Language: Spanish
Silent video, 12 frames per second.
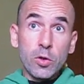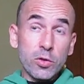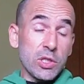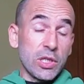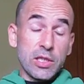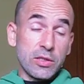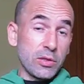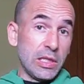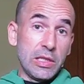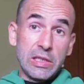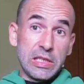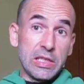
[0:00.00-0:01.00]
cosas
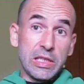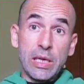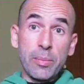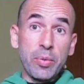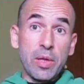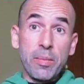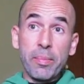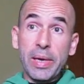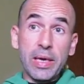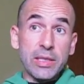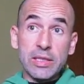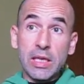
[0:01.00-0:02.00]
y ni siquiera pueden
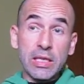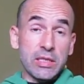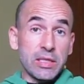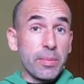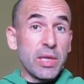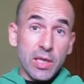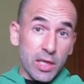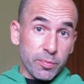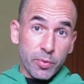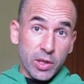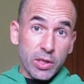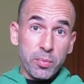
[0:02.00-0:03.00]
pagarse las semillas,
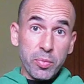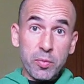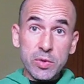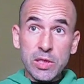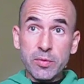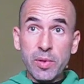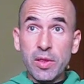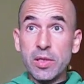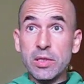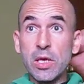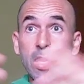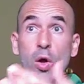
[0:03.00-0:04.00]
por ejemplo, muchas
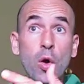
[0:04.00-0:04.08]
veces,